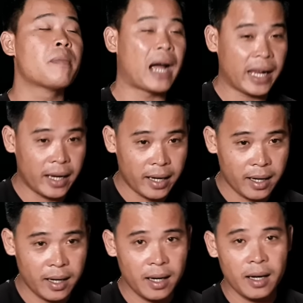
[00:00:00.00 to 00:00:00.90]
mày
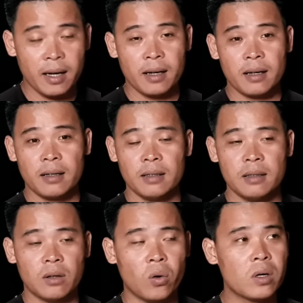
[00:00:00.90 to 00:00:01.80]

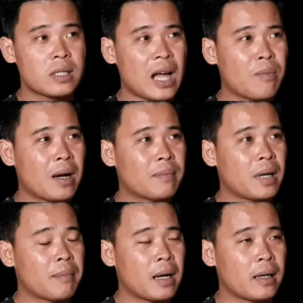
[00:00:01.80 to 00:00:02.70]
ủa sao mà
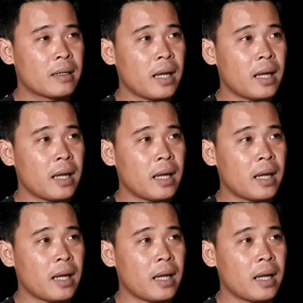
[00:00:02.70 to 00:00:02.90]
mà mà